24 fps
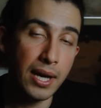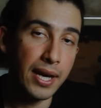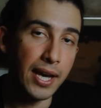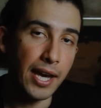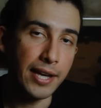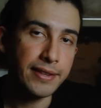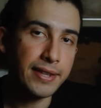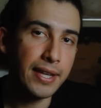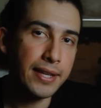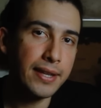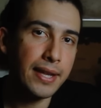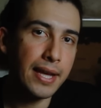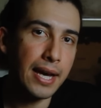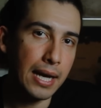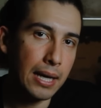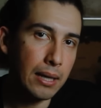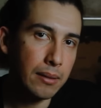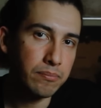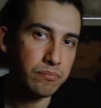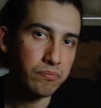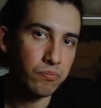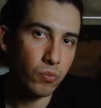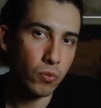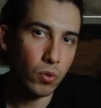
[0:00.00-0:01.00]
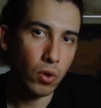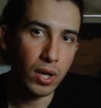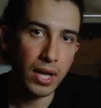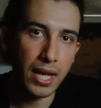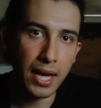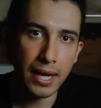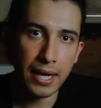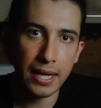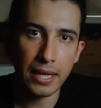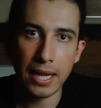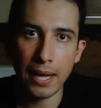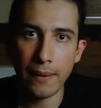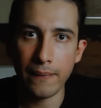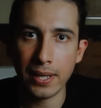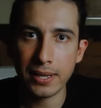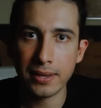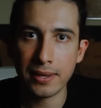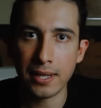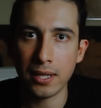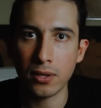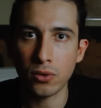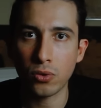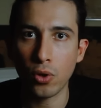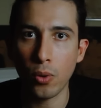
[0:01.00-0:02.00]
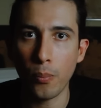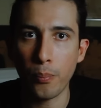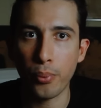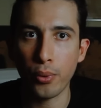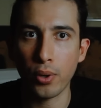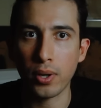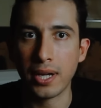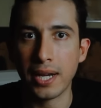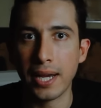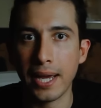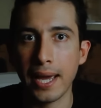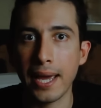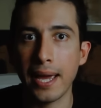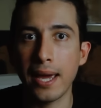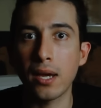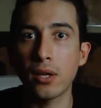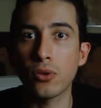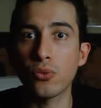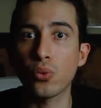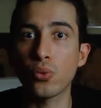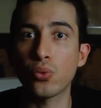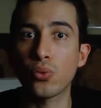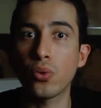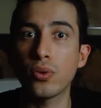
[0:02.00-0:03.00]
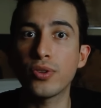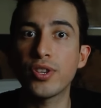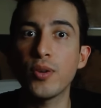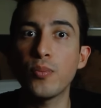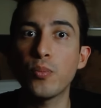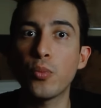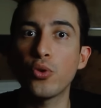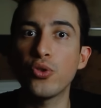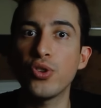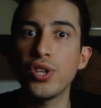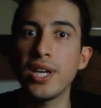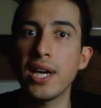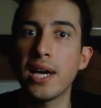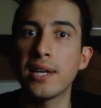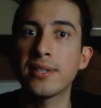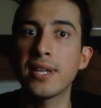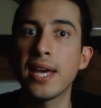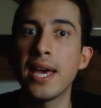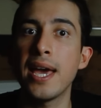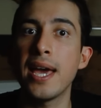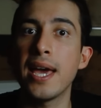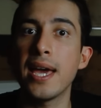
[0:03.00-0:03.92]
Esta idea no le agradaba tanto porque en sus últimos días